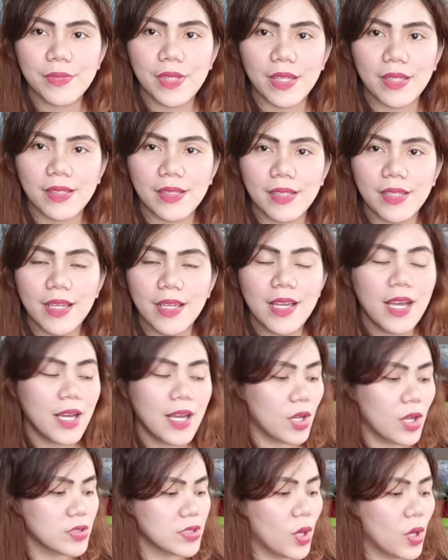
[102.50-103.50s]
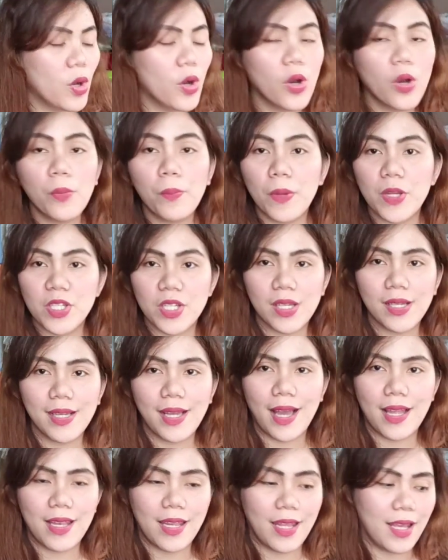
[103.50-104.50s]
yan. Sa Hong Kong pa siya
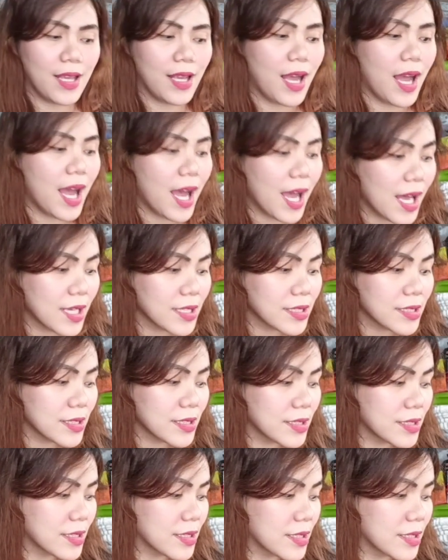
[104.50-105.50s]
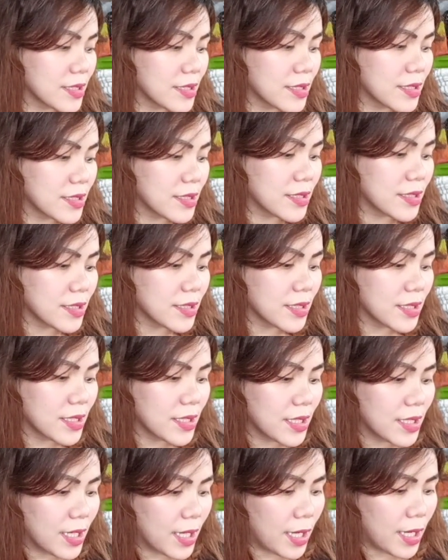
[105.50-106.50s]
galing. At
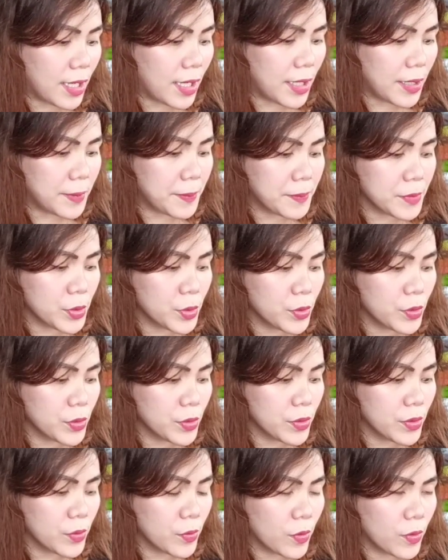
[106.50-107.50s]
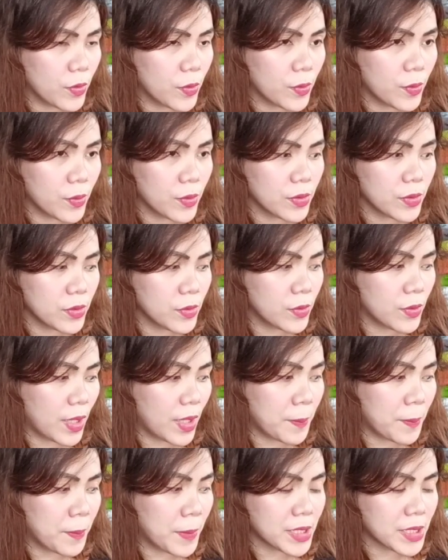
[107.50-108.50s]
um, yung, yung
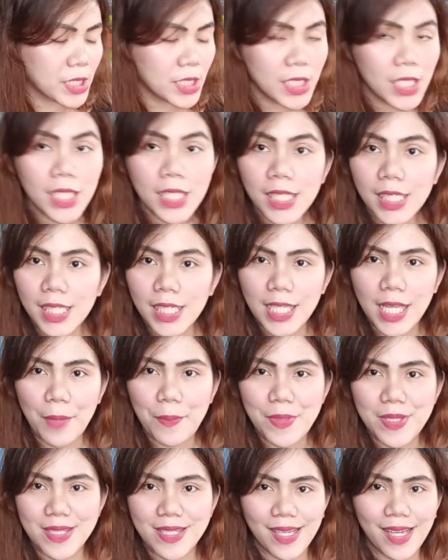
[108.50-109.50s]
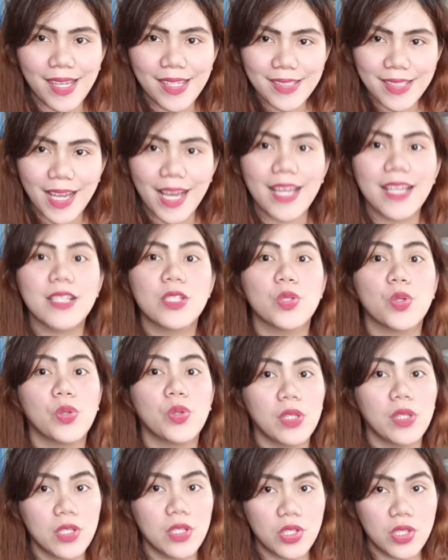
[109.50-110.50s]
material na ginamit sa kanya is
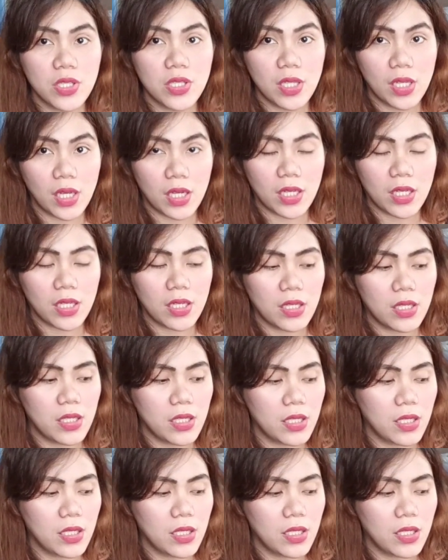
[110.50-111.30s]
original.